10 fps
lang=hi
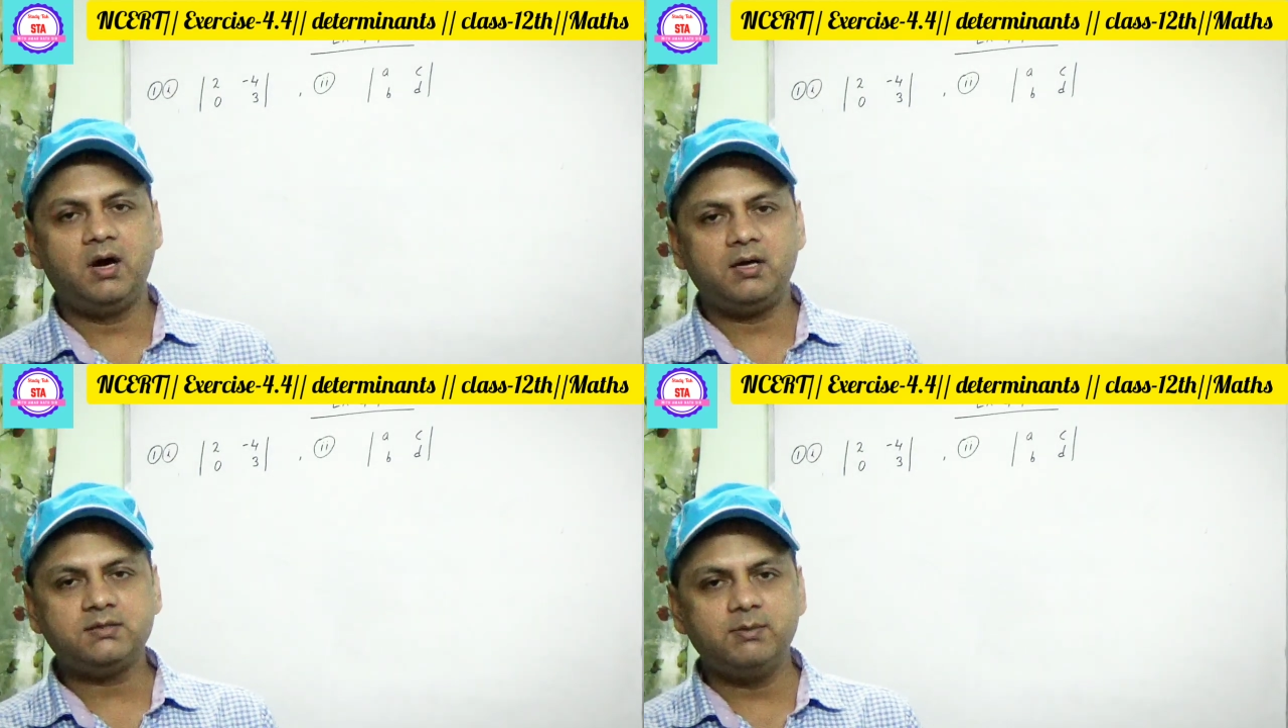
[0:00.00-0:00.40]

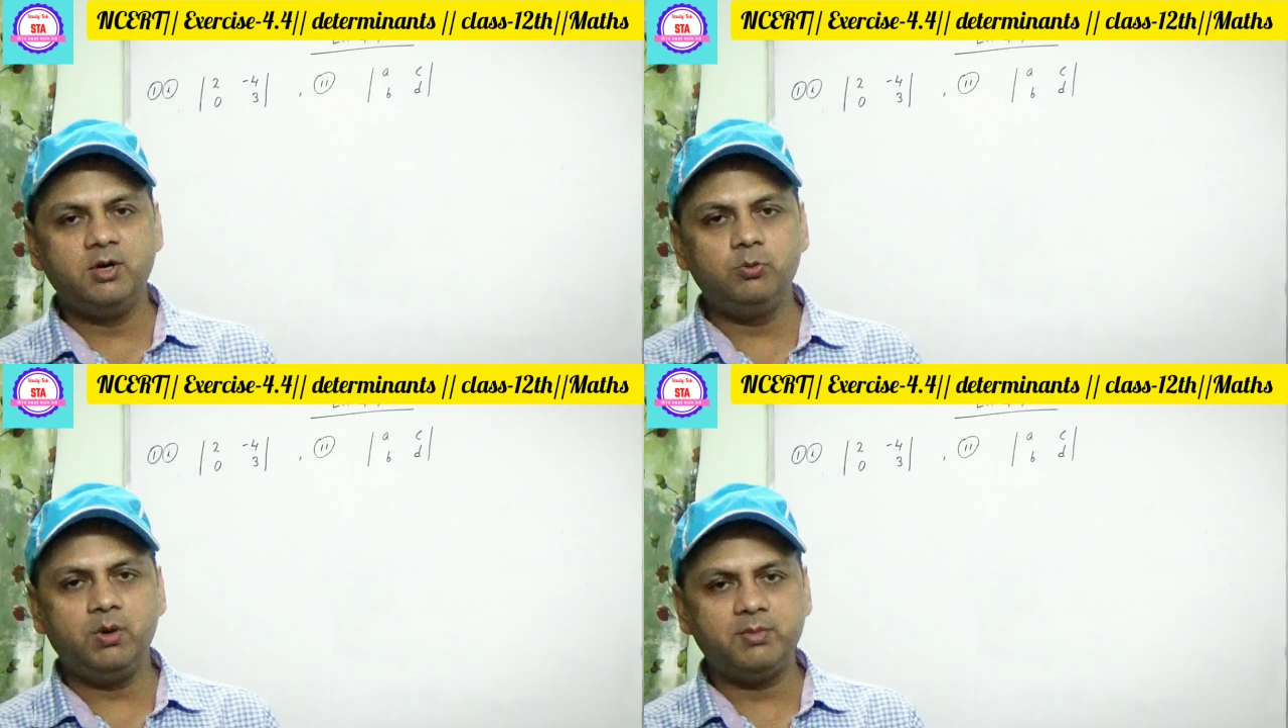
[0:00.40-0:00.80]
आज की
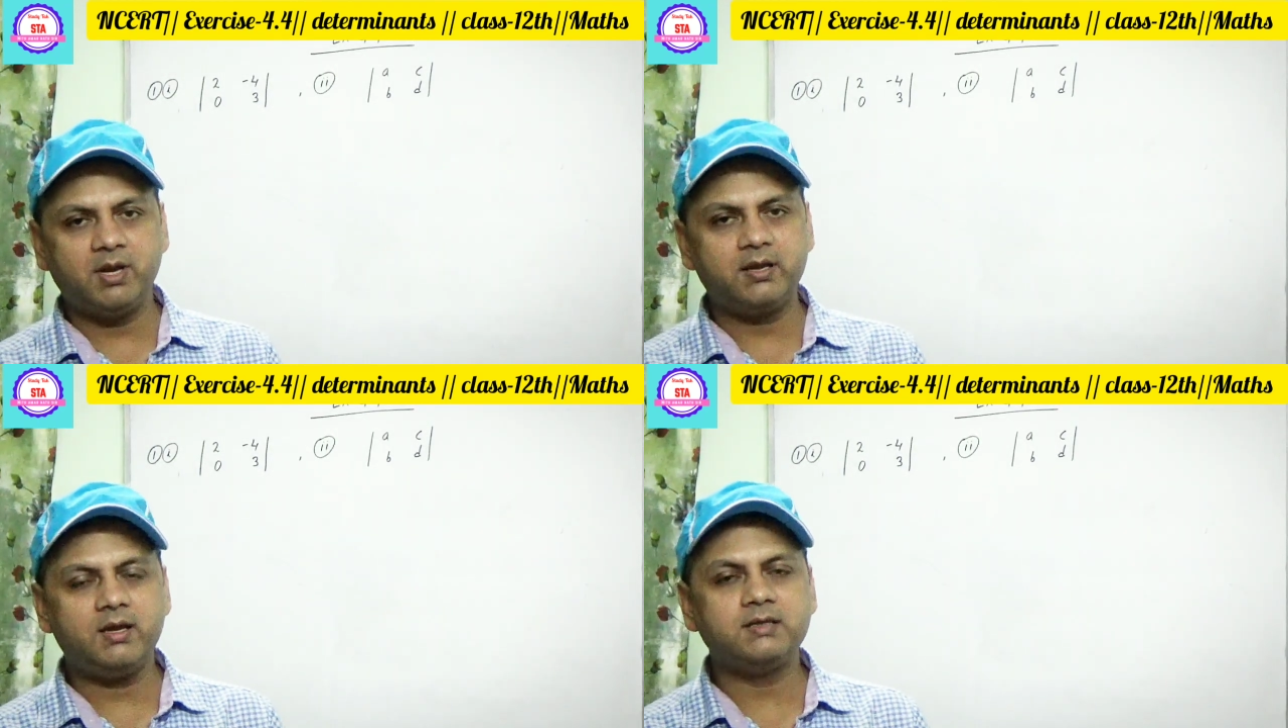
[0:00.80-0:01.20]
वीडियो में हम
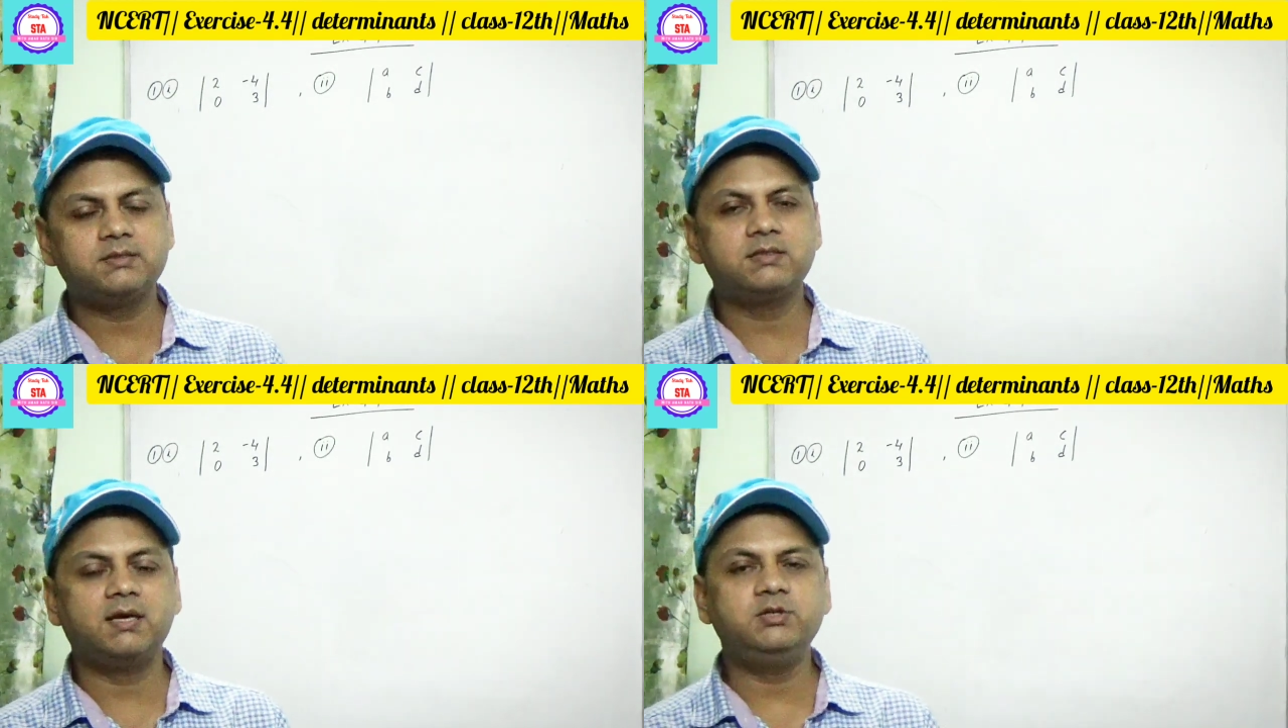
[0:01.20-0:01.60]
करेंगे
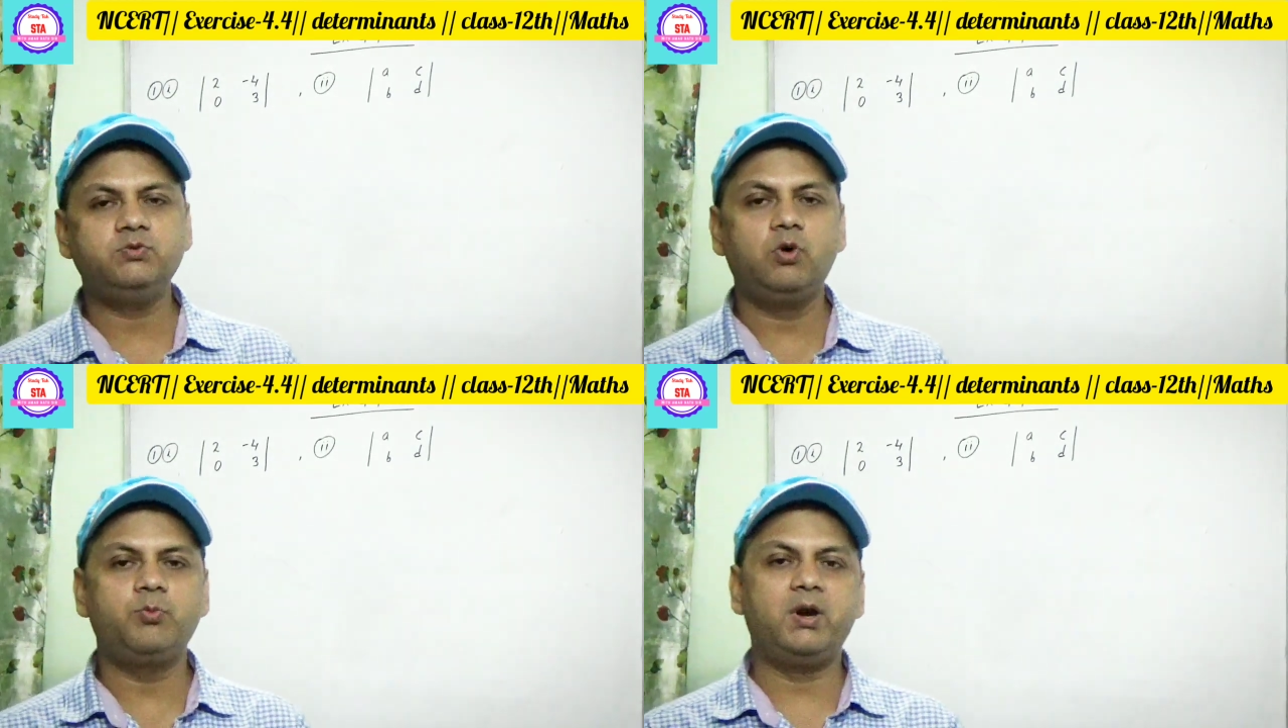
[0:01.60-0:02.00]

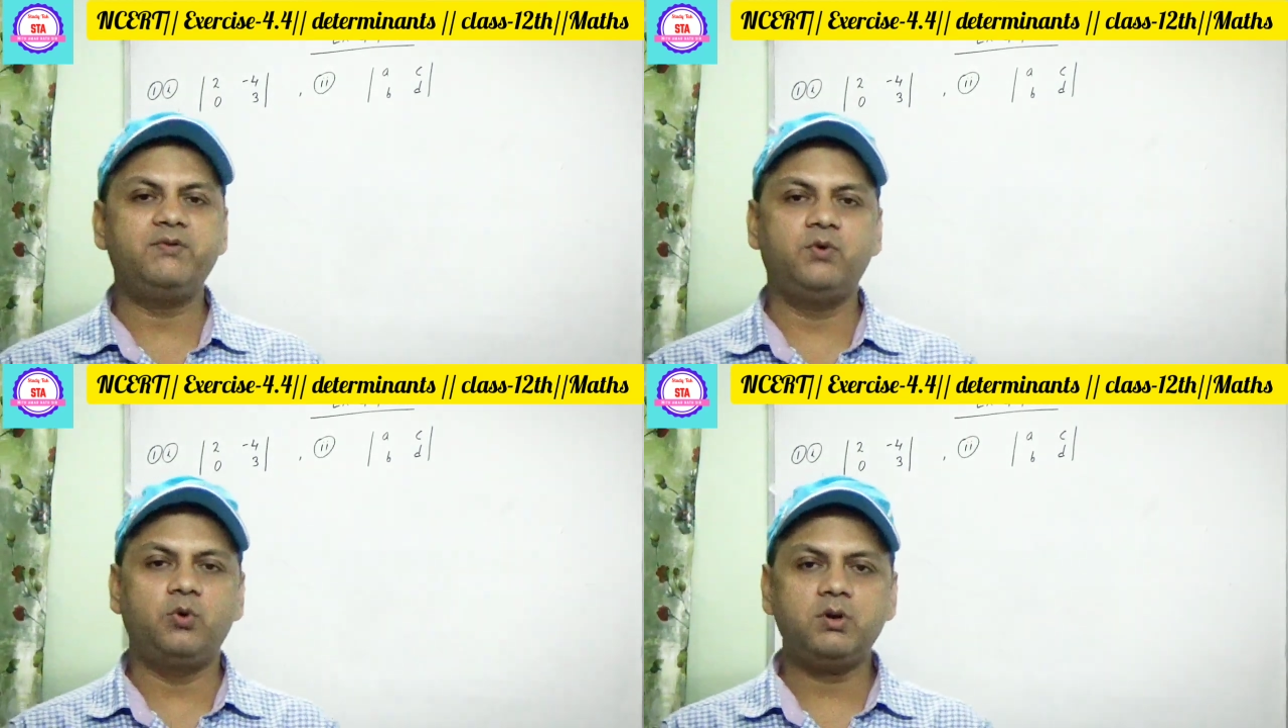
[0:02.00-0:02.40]
एक्सरसाइज
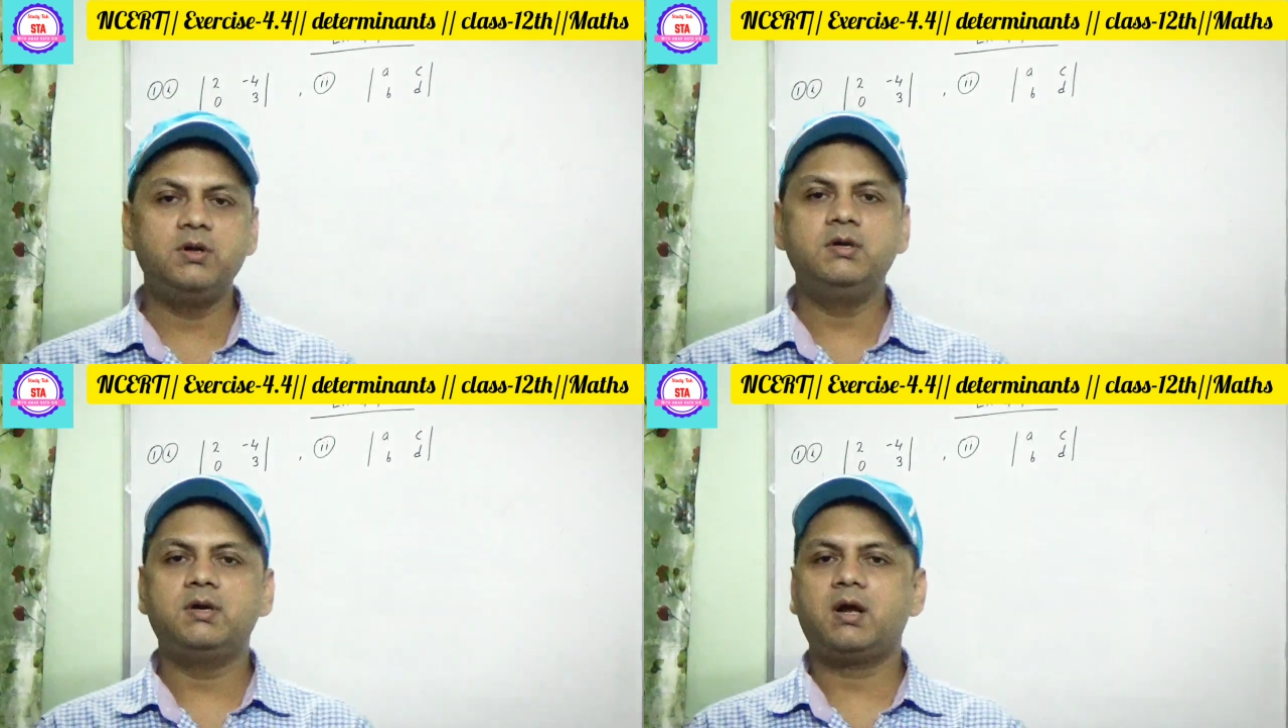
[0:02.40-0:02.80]
4.4
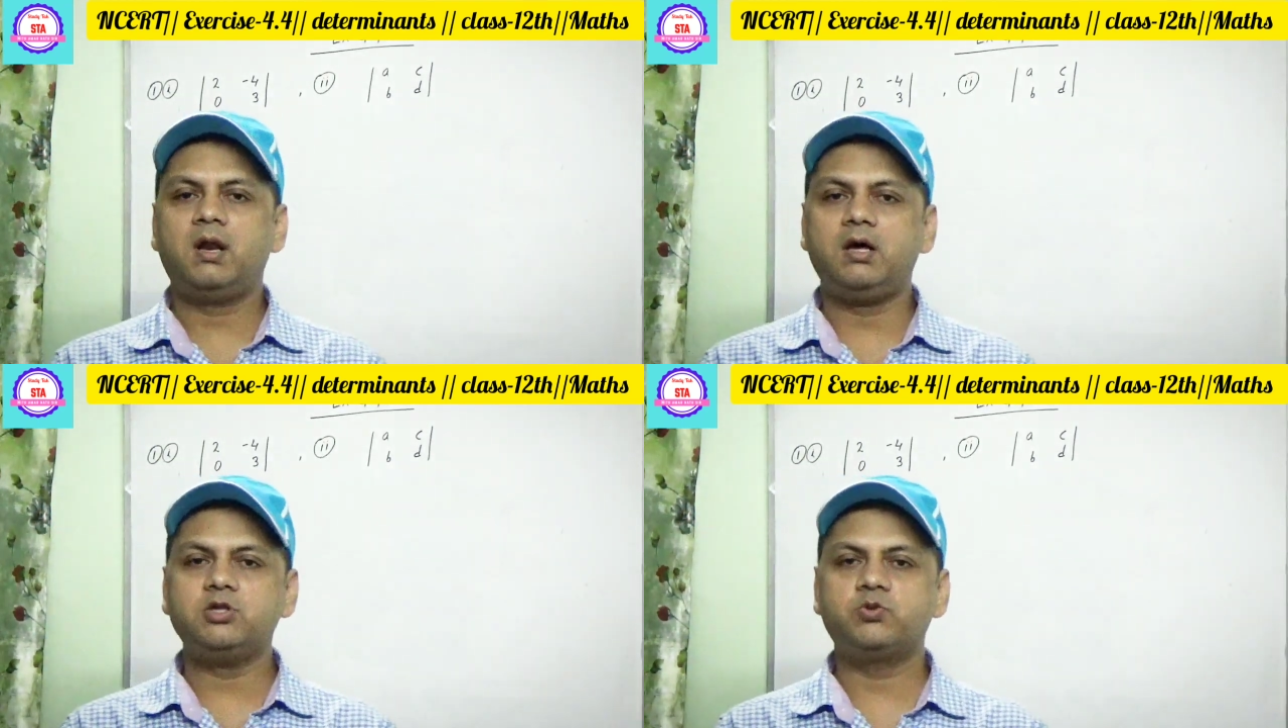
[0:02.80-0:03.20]

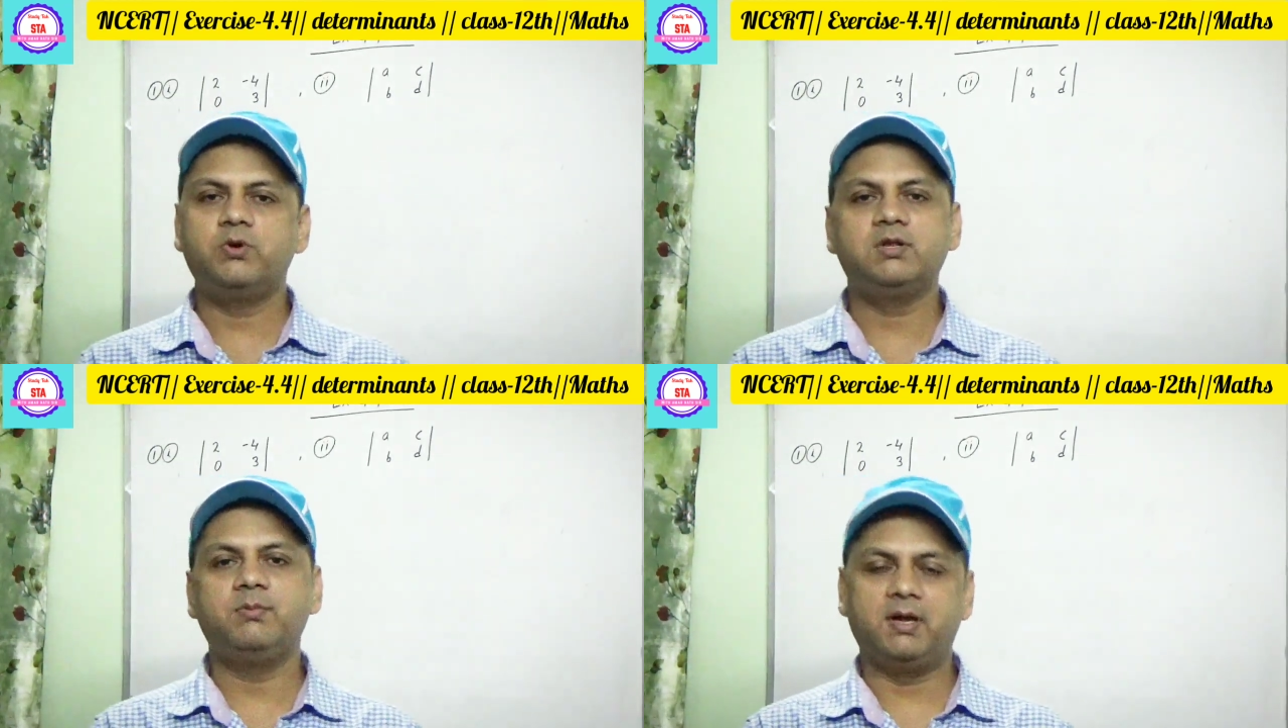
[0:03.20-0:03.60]
क्लास
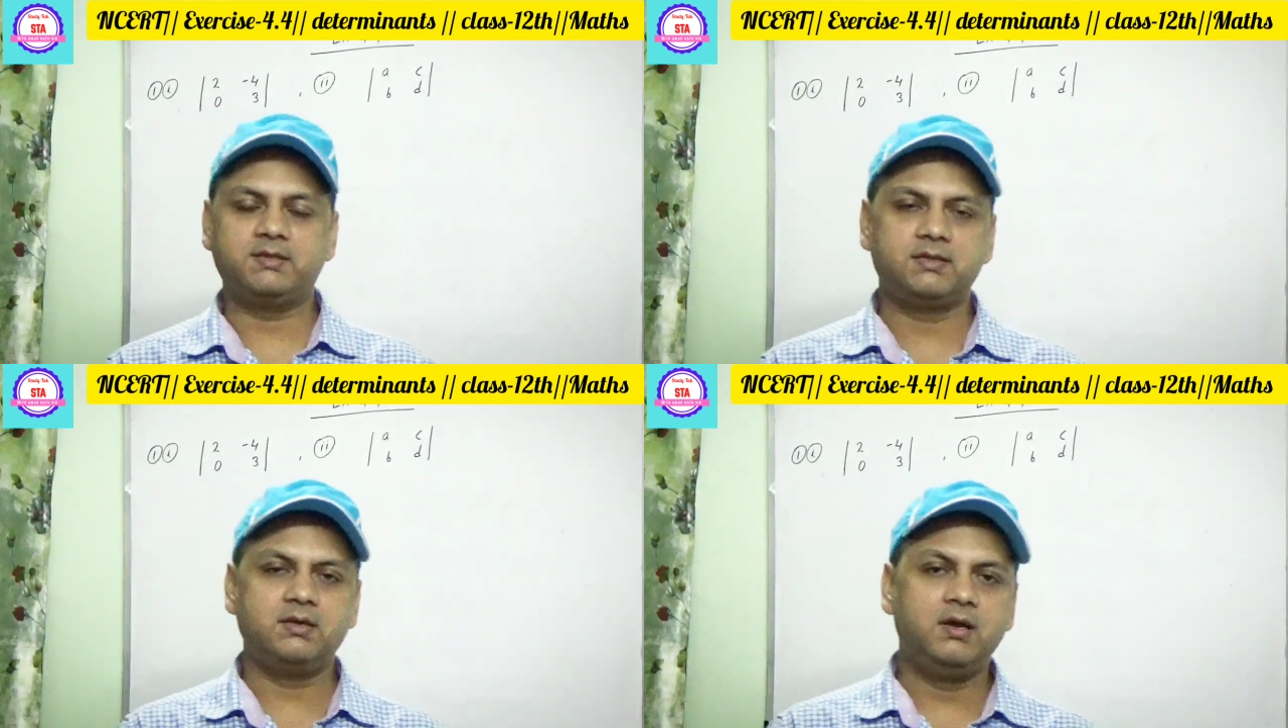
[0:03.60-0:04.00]
12th
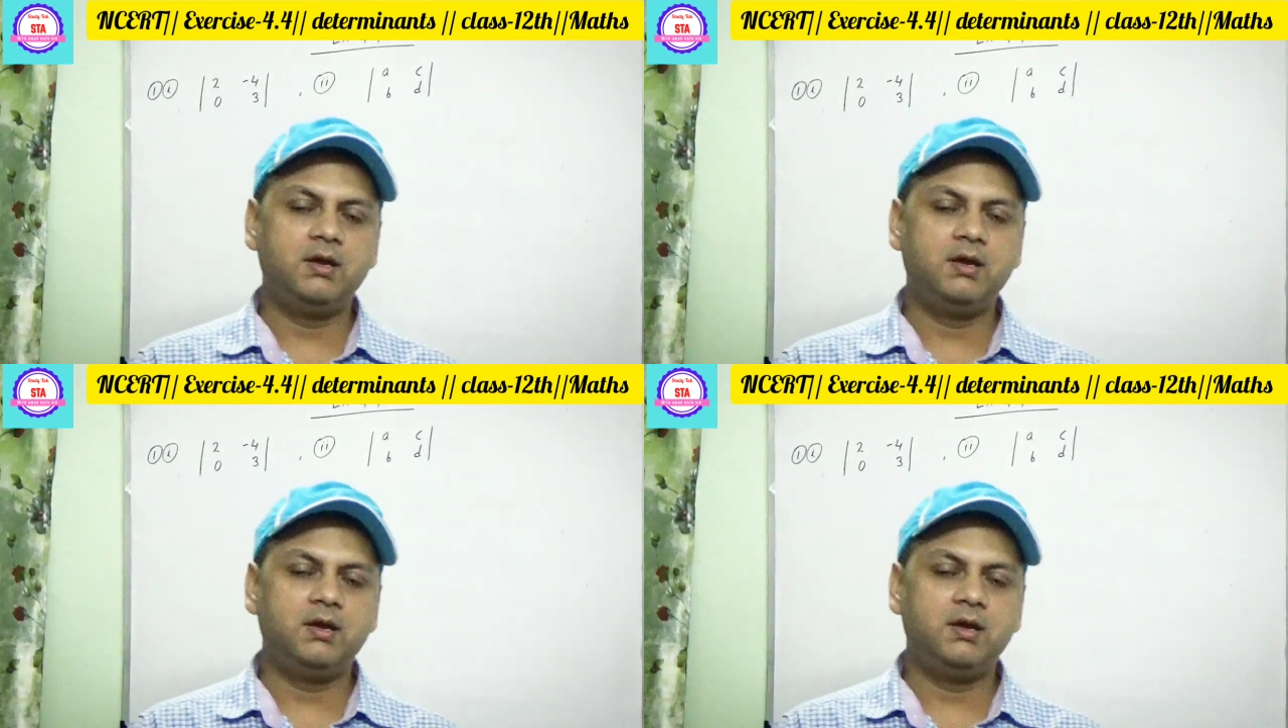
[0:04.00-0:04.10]
मैथ्स